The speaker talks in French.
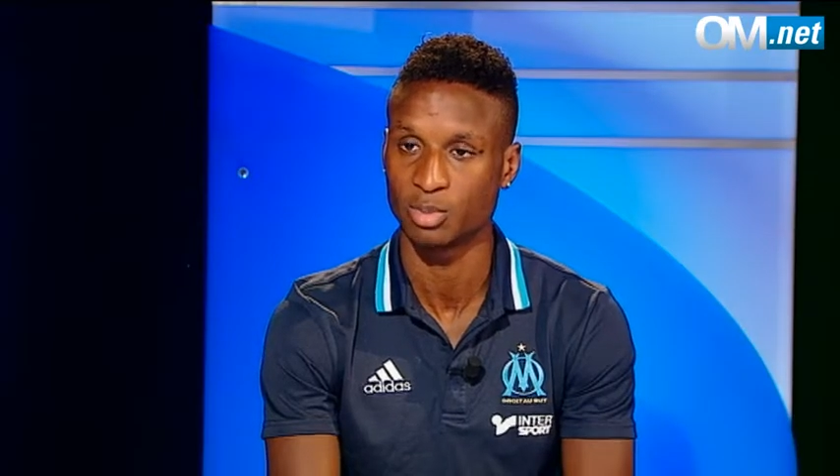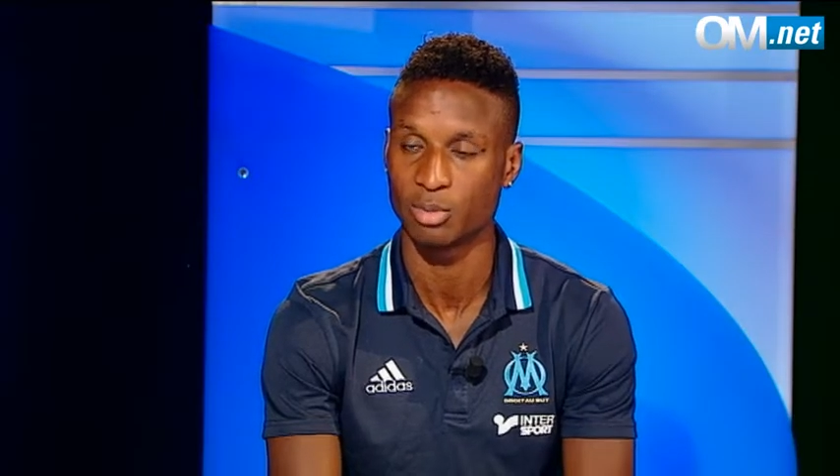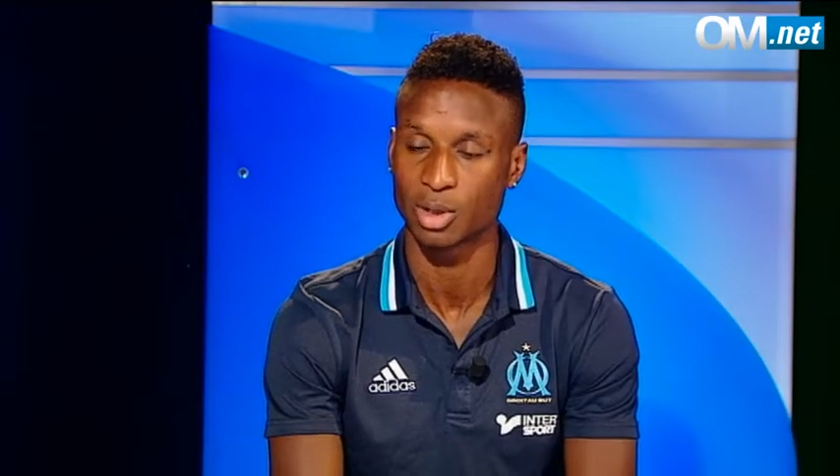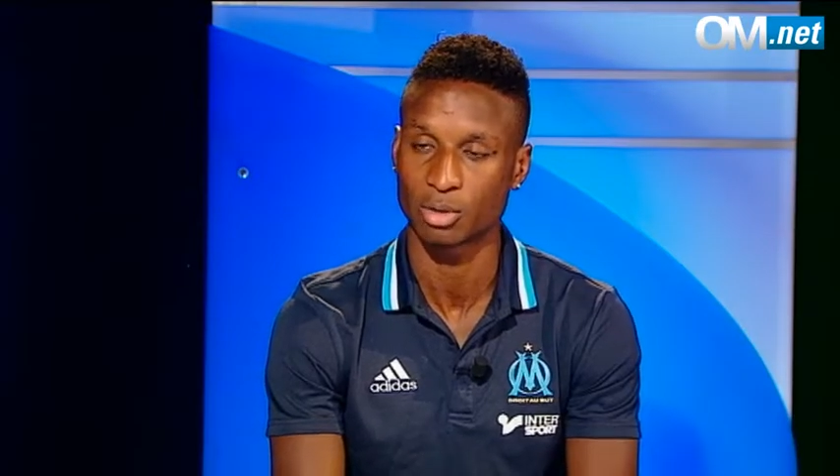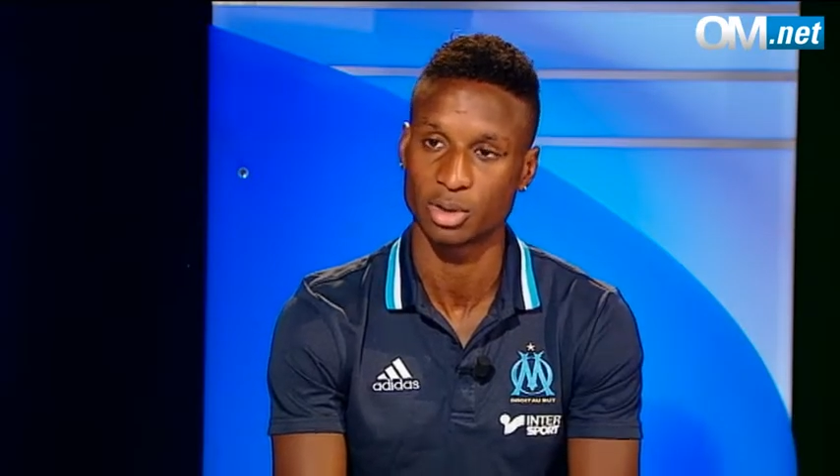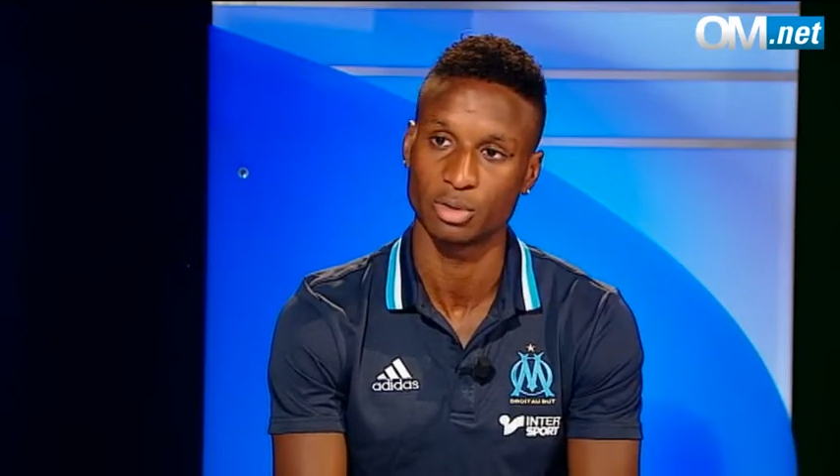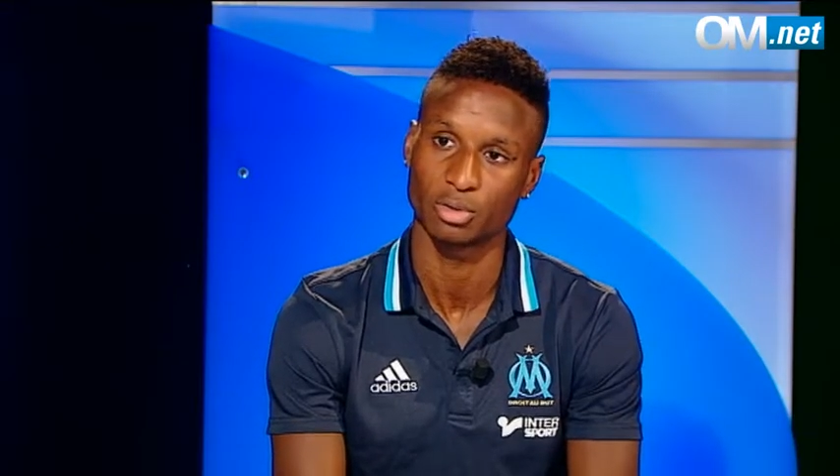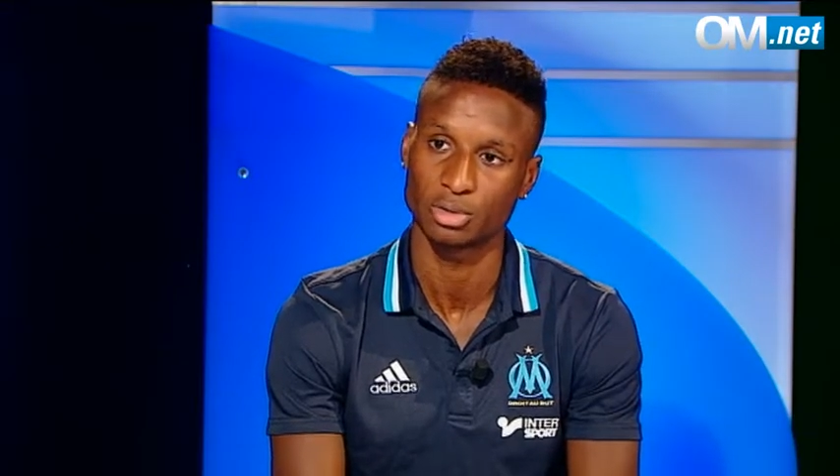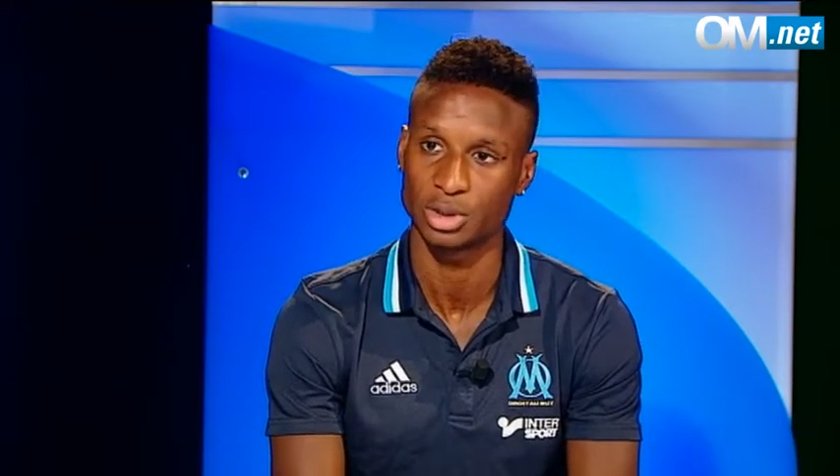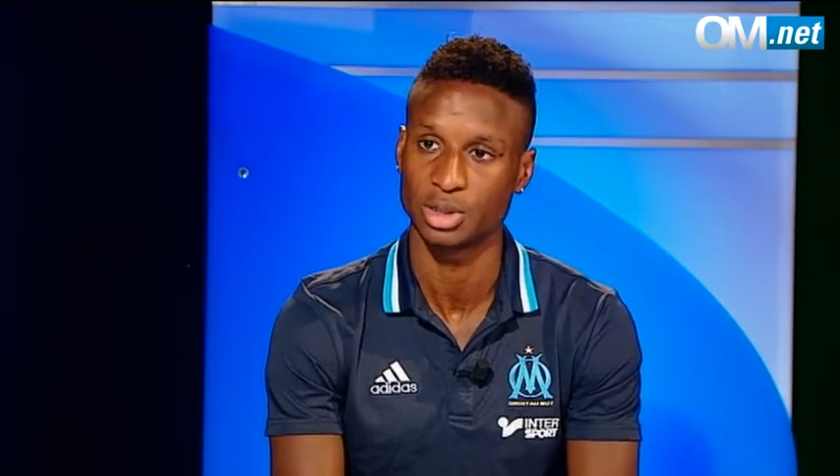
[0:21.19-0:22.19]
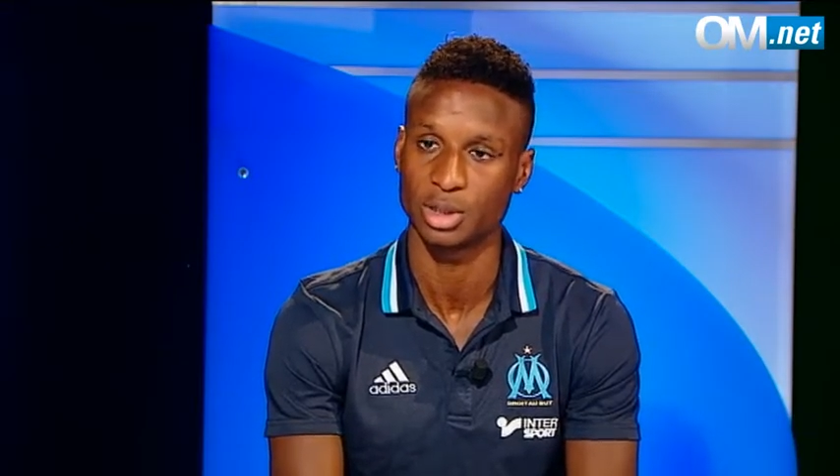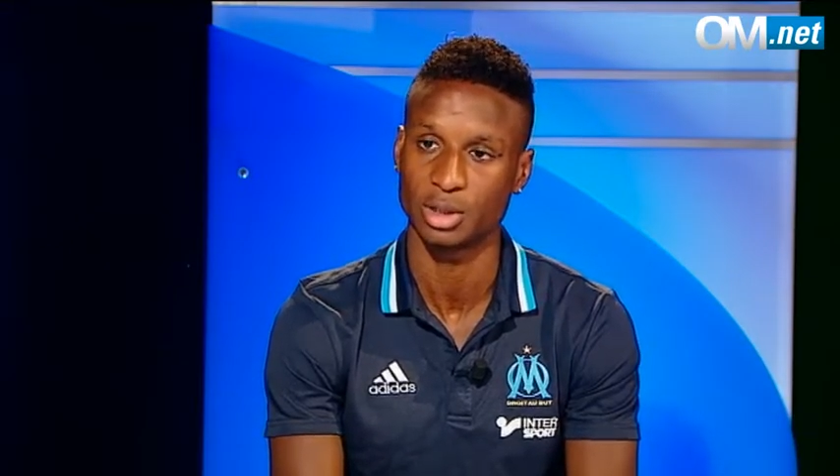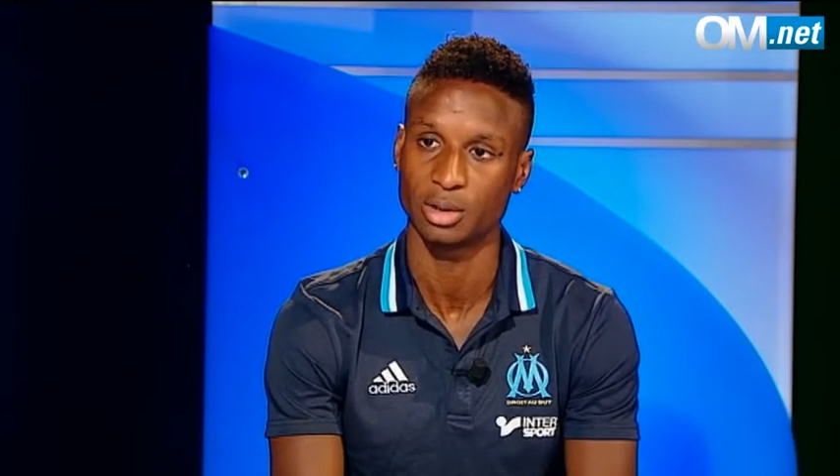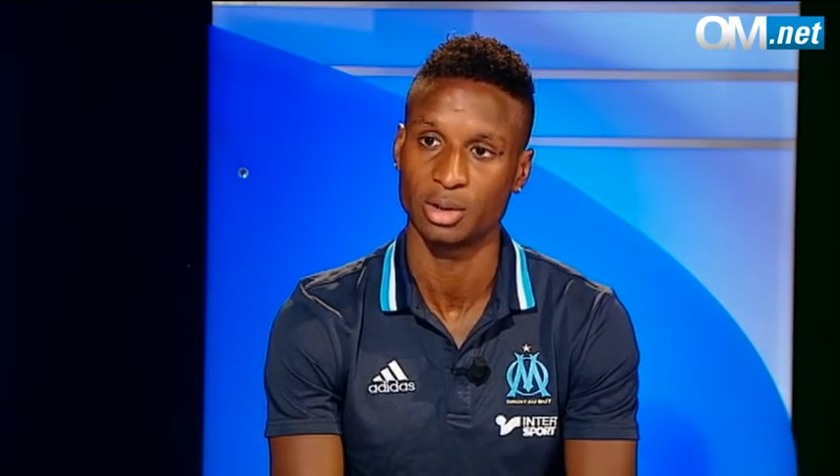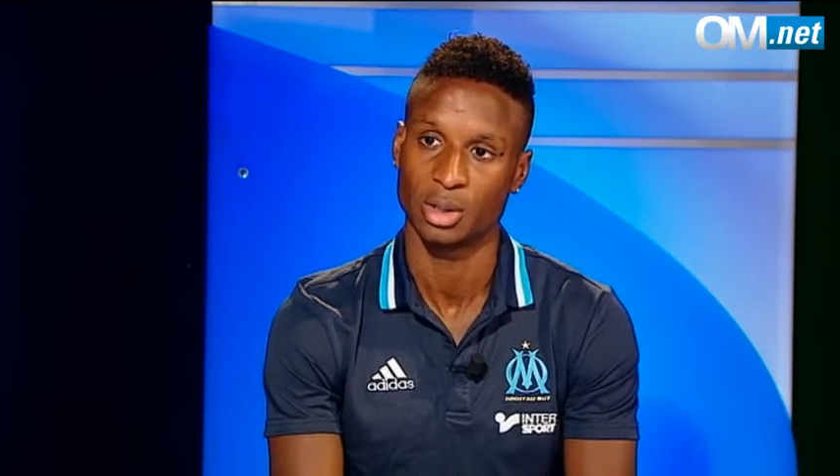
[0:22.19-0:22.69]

peut m'accorder au quotidien et